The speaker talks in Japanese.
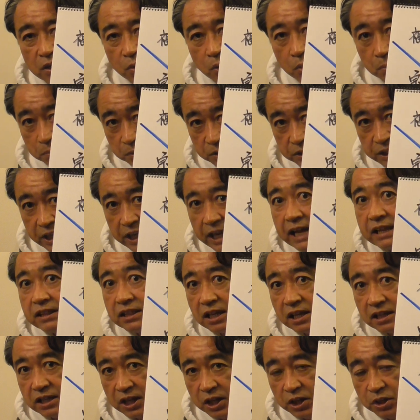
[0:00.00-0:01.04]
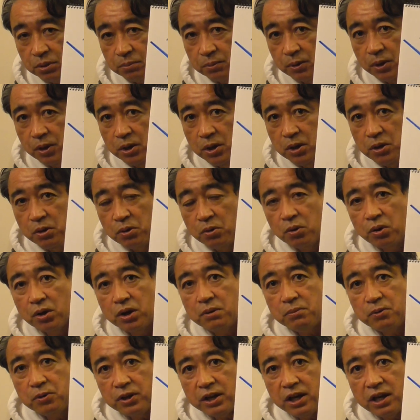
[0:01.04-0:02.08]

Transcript: オープン戦があったんだけどもこれも